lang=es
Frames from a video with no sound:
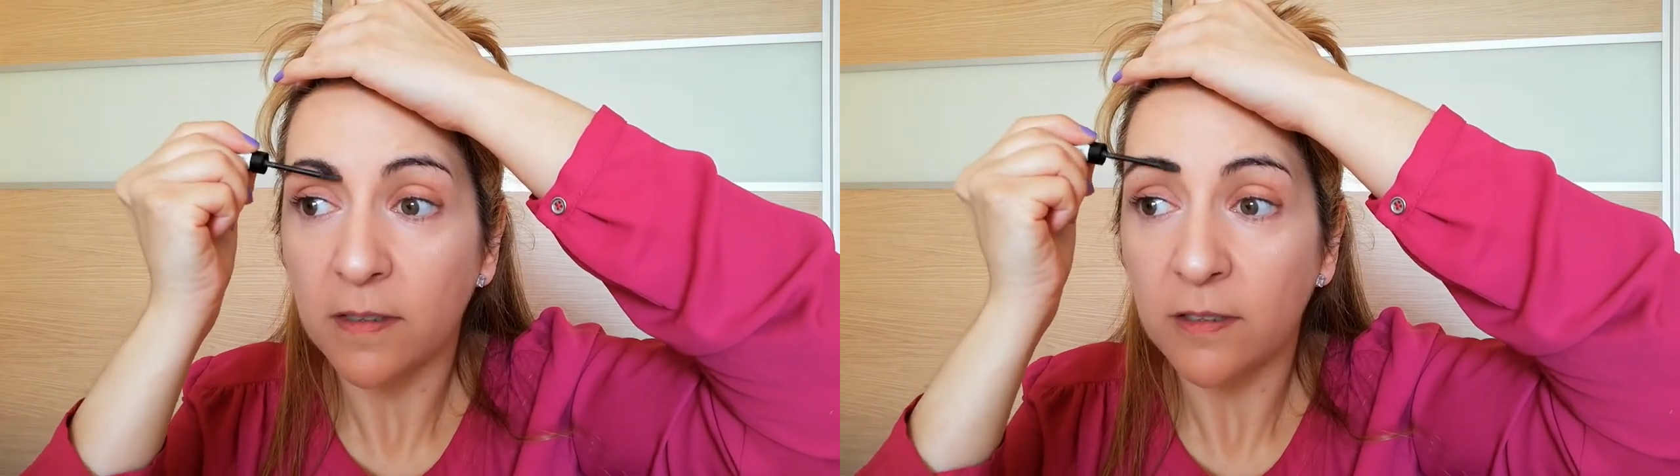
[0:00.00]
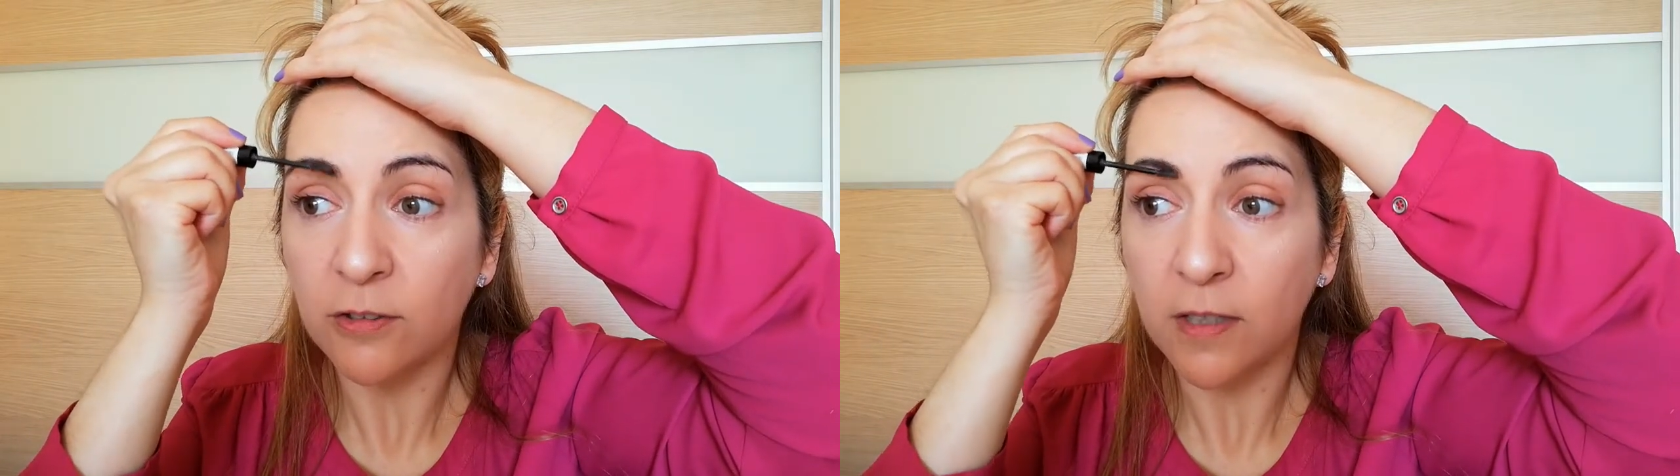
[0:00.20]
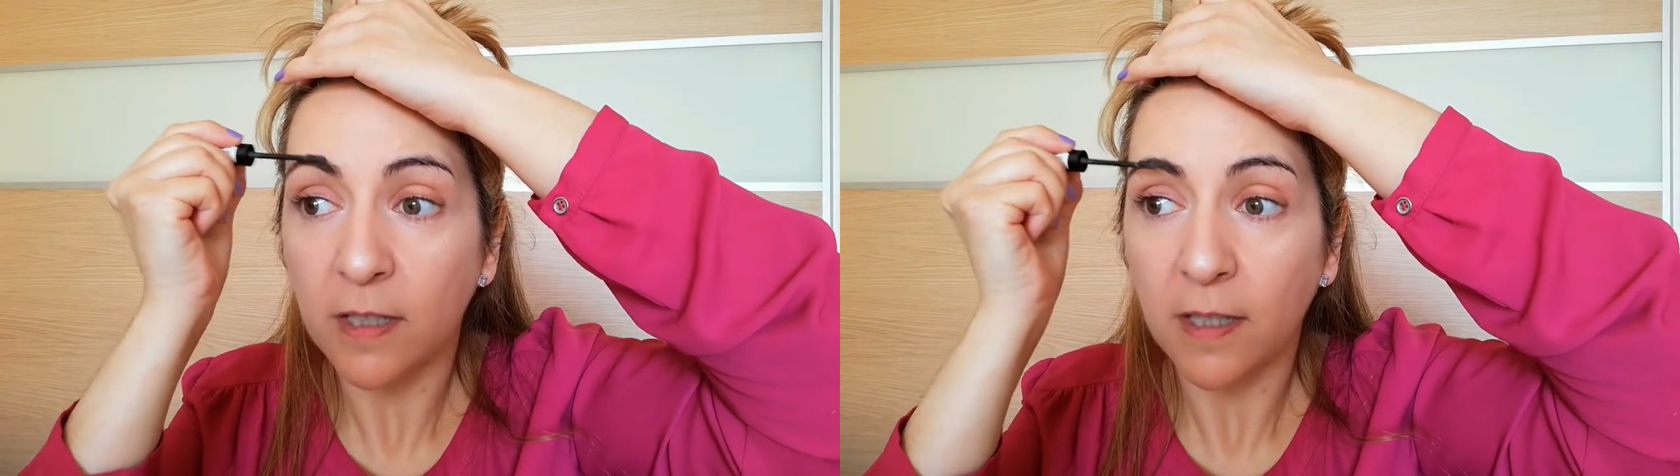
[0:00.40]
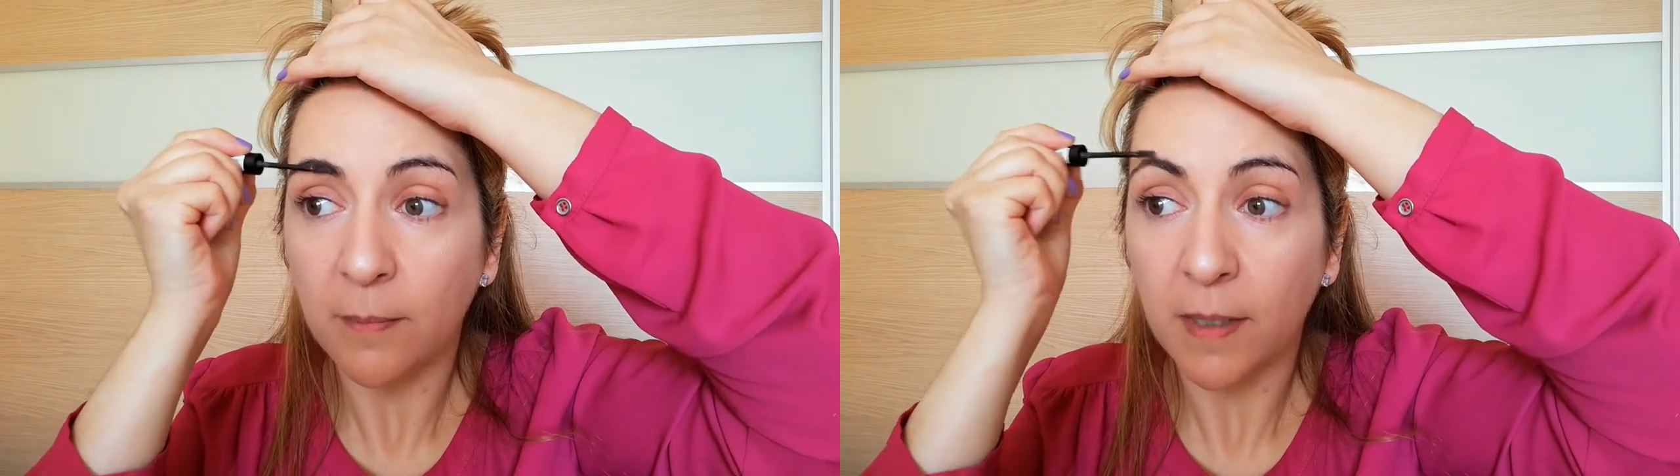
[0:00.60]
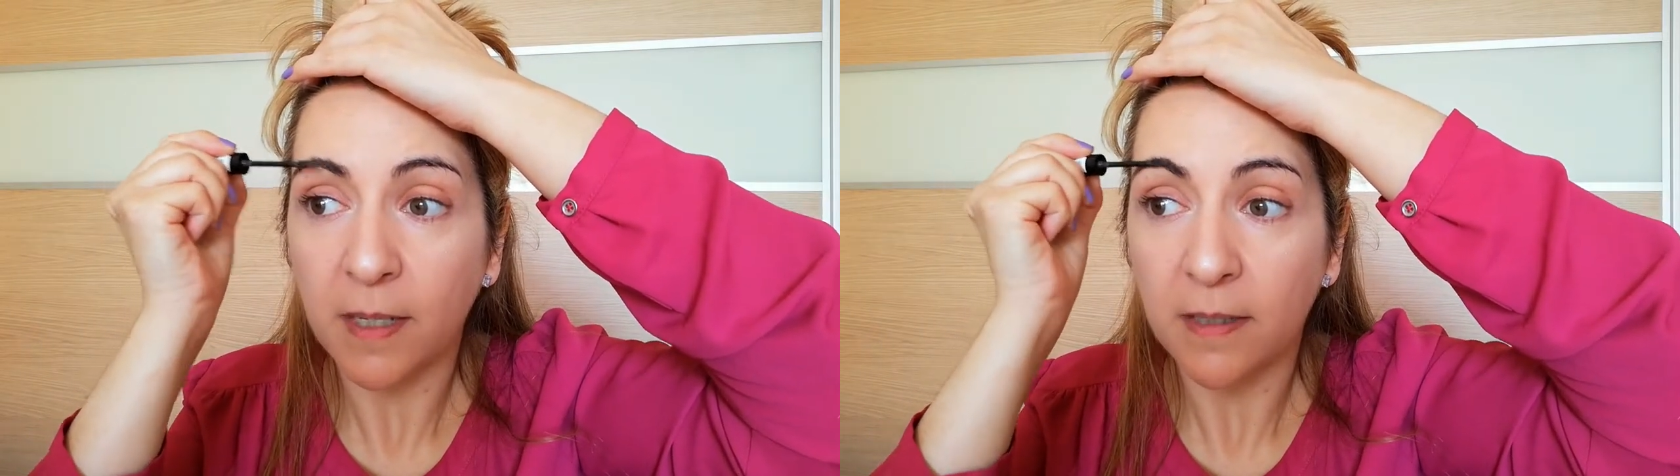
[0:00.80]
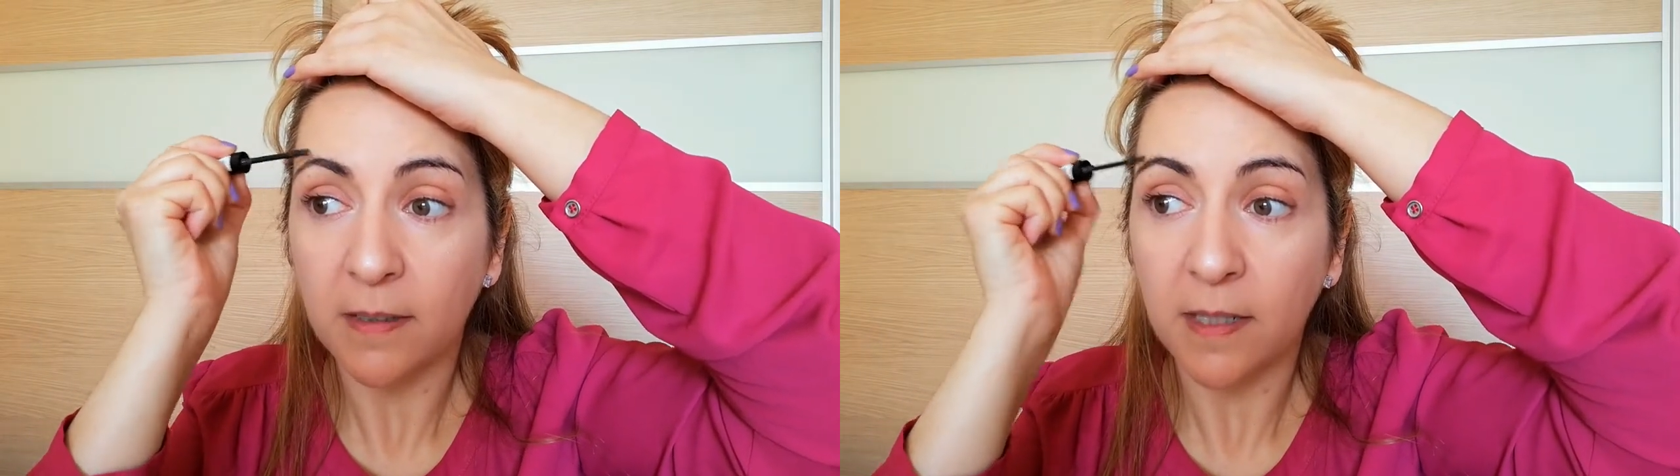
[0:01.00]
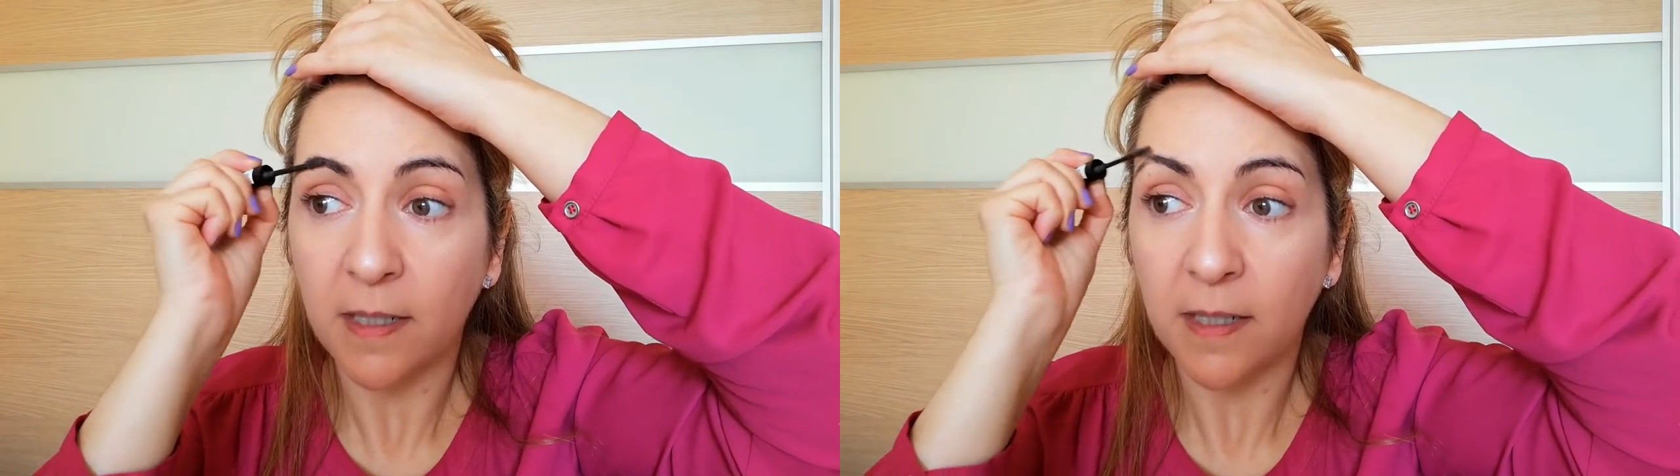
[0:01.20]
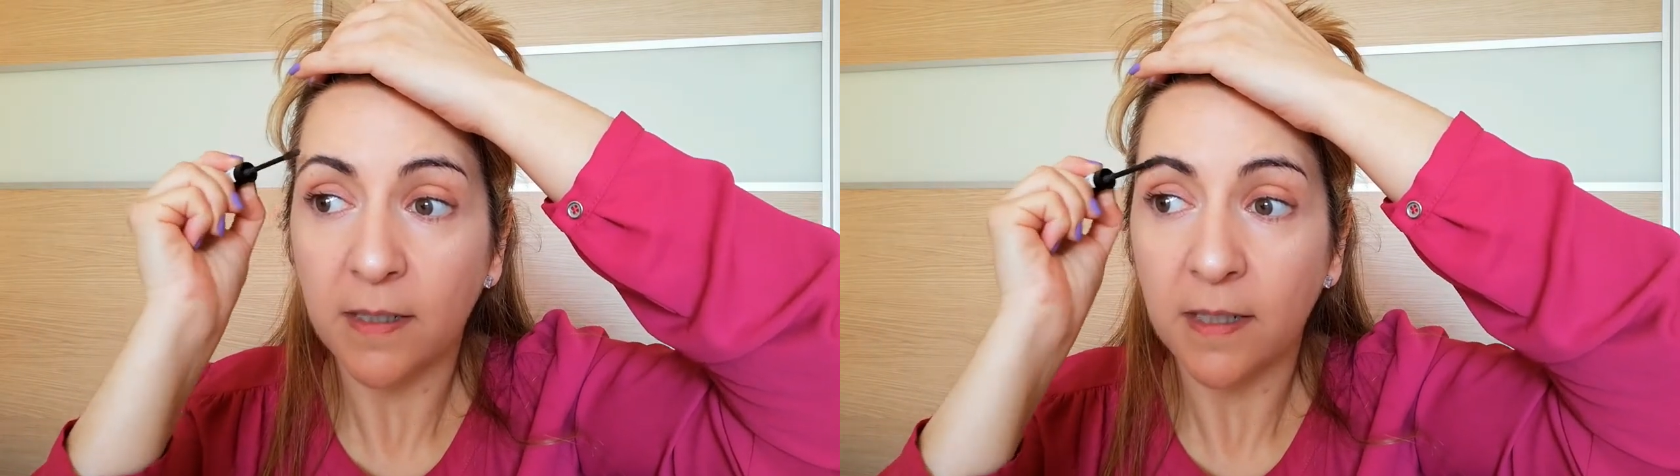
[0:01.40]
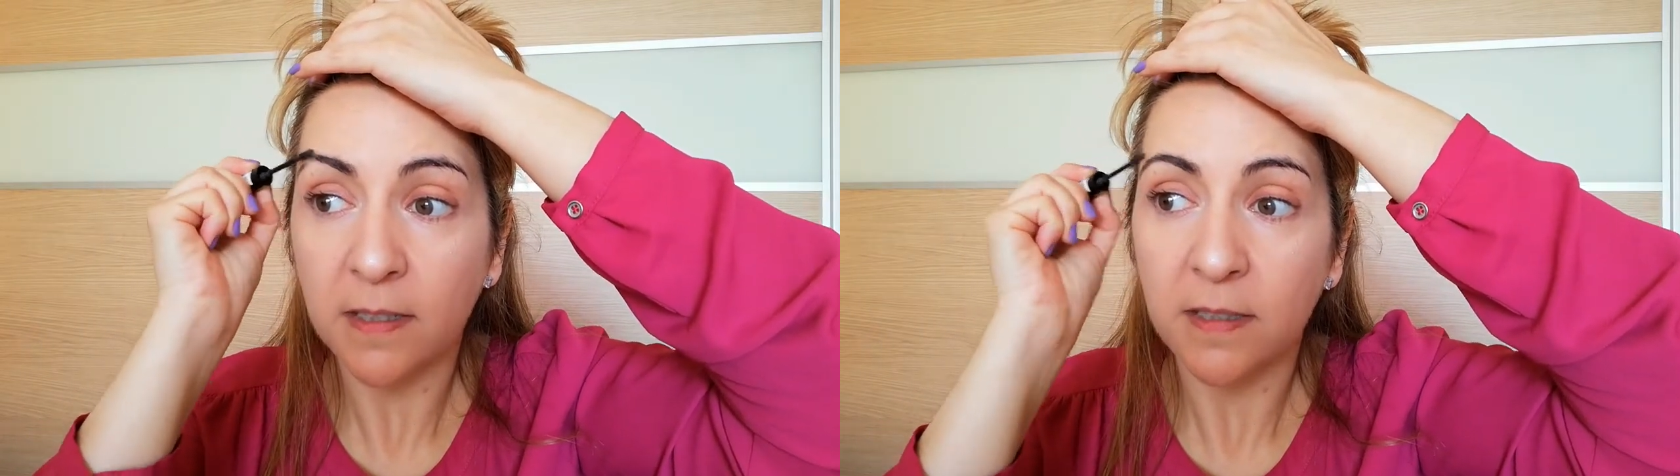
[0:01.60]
Esto de que me tiren de,